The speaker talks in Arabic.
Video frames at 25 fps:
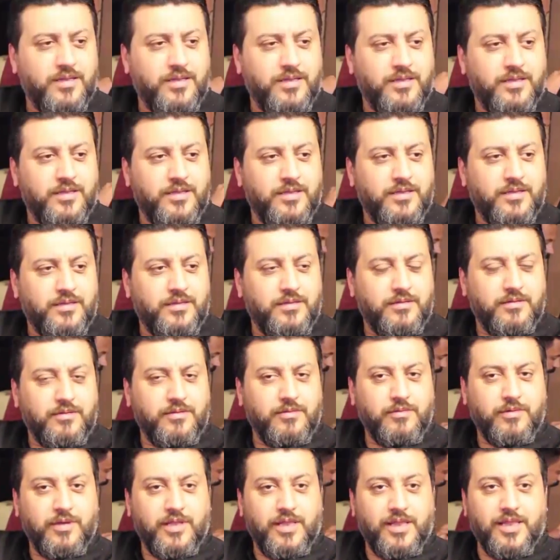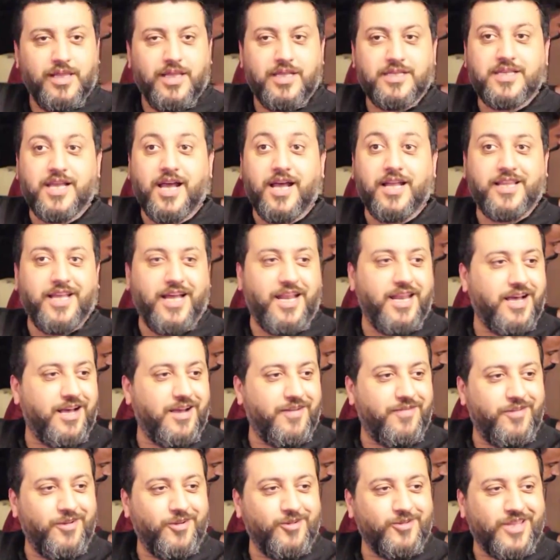بعد الفطور والله صارت على
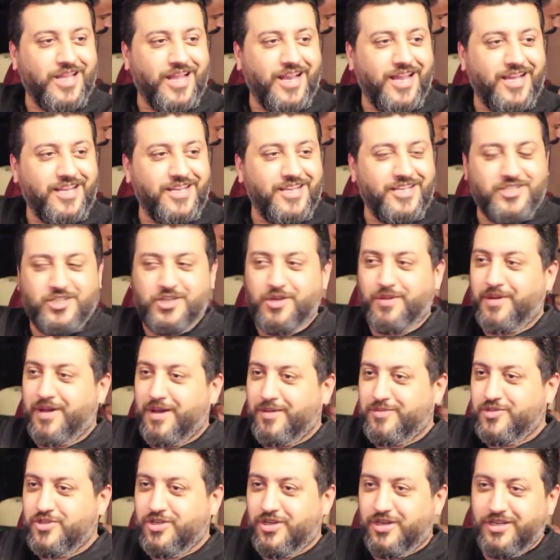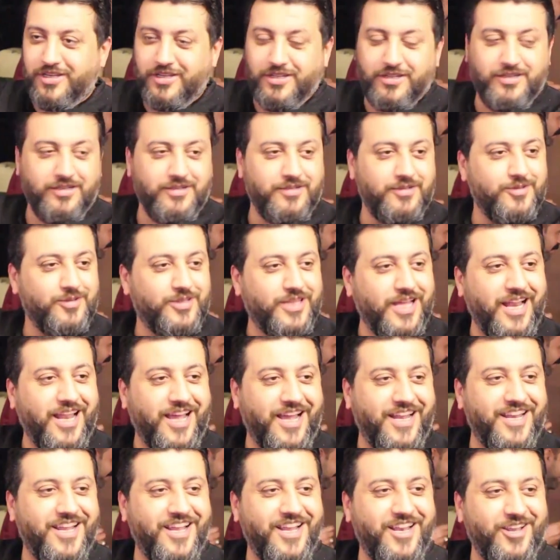غفله وطلعنا الشباب جوني
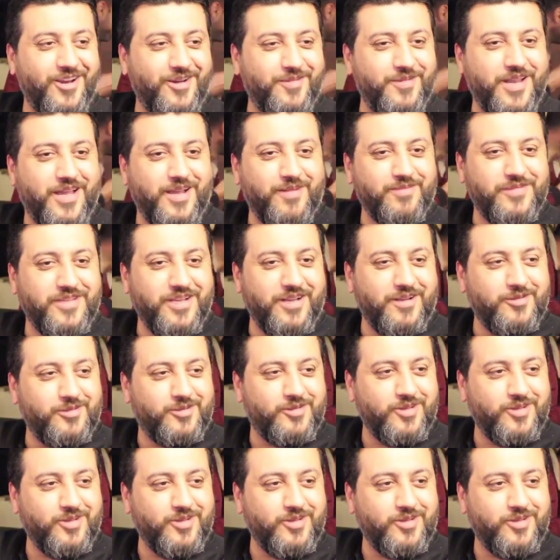وطلعنا اليوم الحمد لله